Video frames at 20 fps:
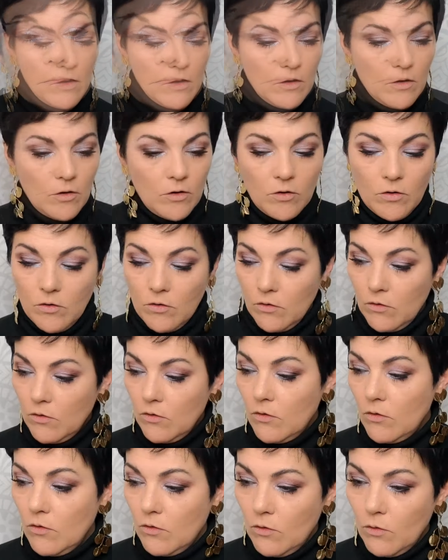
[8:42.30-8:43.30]

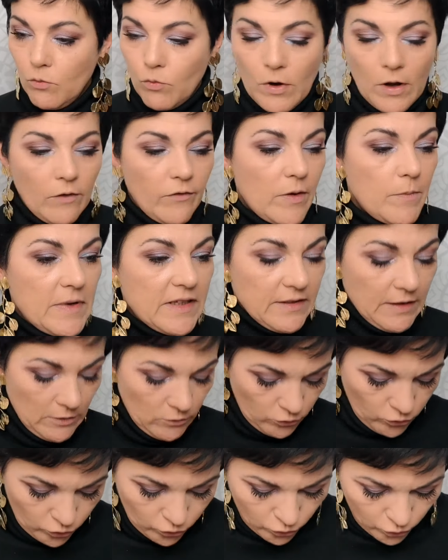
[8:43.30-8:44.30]
Euh, ouais, on va mettre
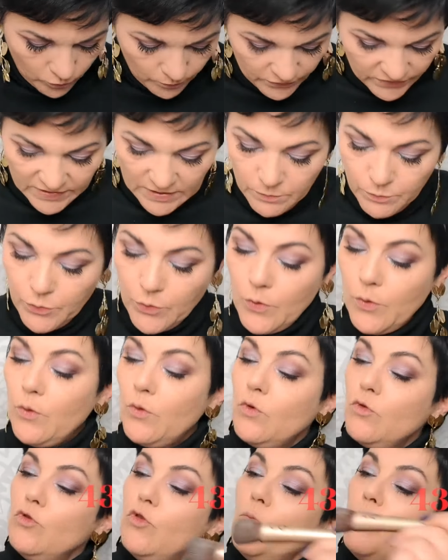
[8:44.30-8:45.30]
un tout petit peu
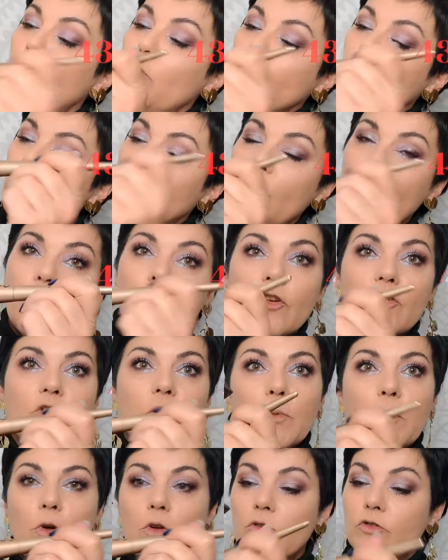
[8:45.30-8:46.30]
de bronzer. Je
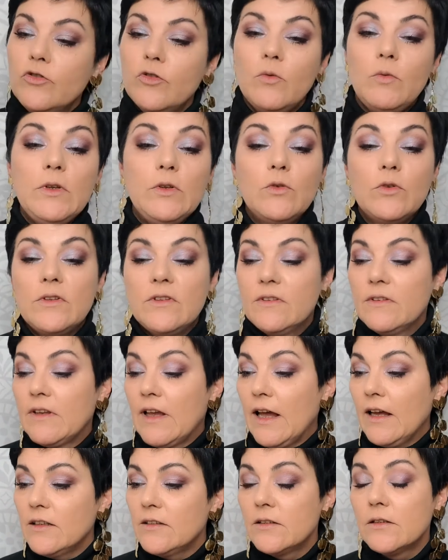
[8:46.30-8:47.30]
vais prendre celui de
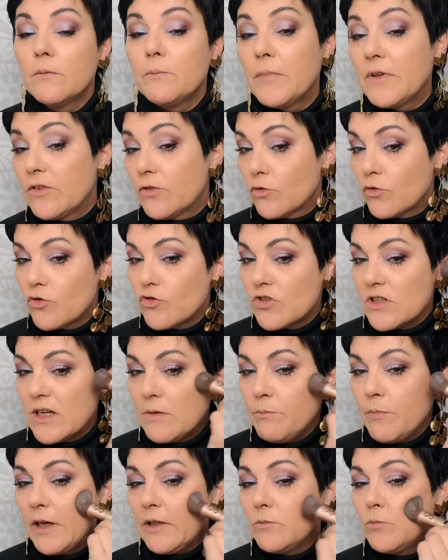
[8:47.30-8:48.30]
Tarte parce que je n'ai
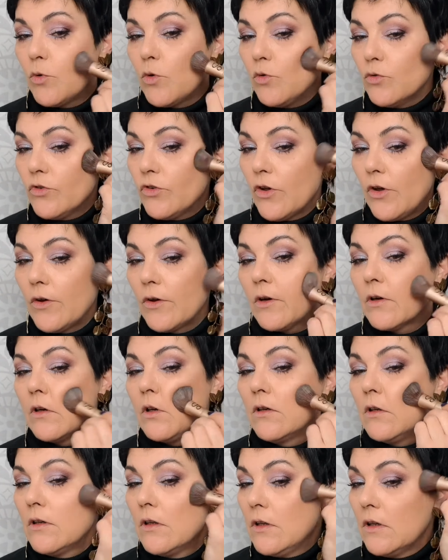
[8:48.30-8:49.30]
pas de bronzer
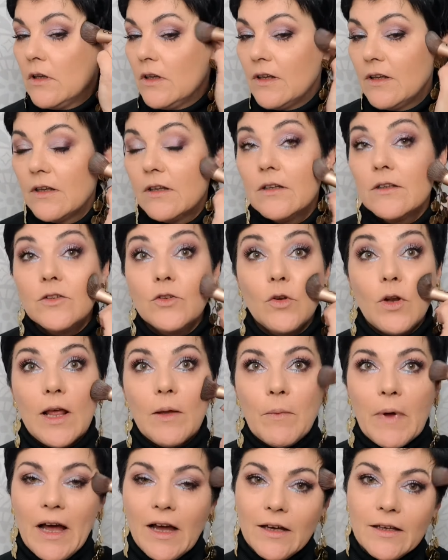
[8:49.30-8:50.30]
de la
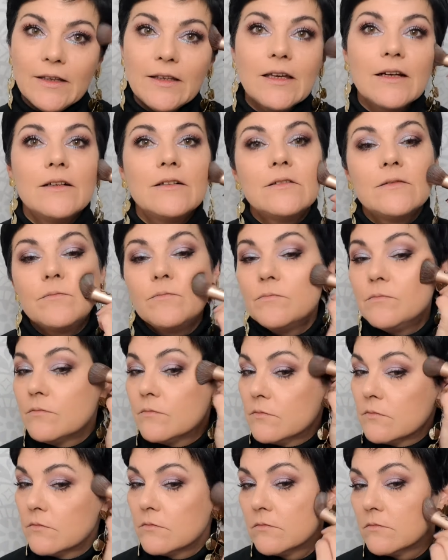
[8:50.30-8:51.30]
marque
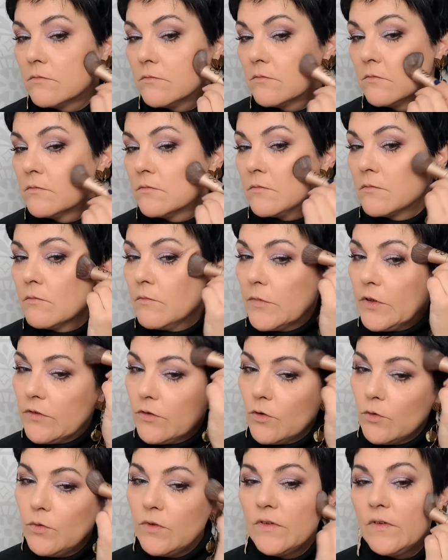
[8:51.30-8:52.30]
mais
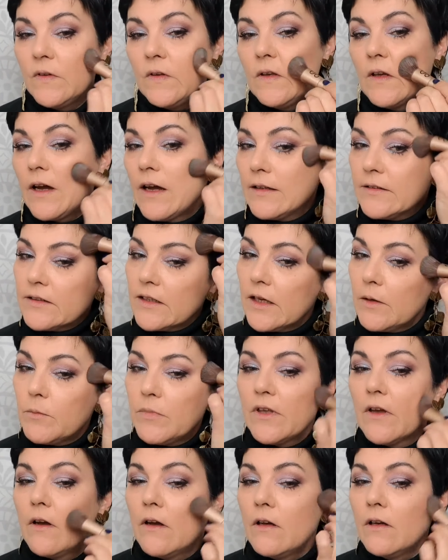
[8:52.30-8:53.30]
celui-ci ira très
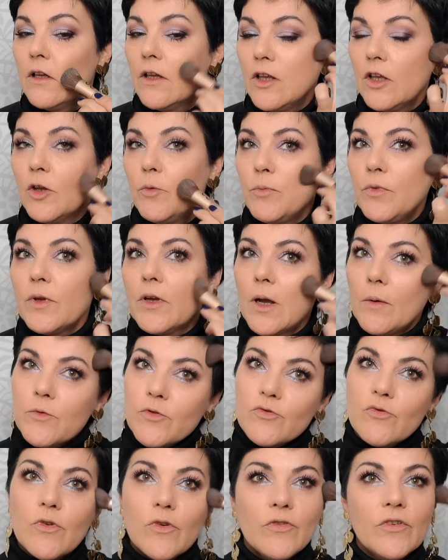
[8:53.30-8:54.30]
bien. Puis comme
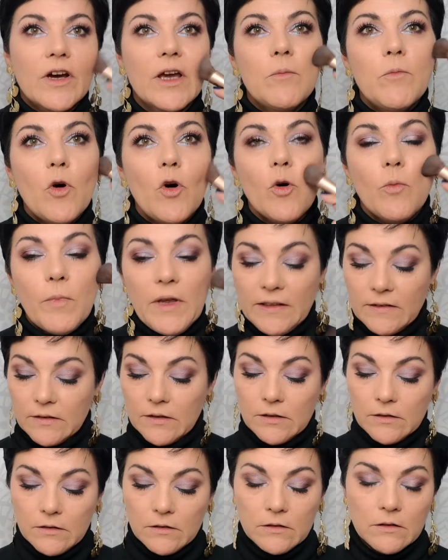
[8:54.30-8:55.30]
je veux vraiment en
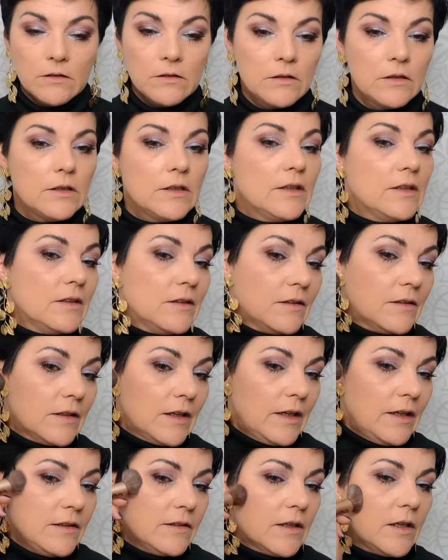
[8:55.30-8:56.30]
mettre
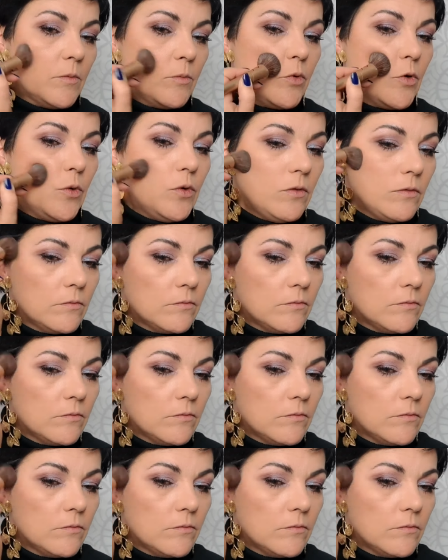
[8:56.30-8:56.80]
très très peu,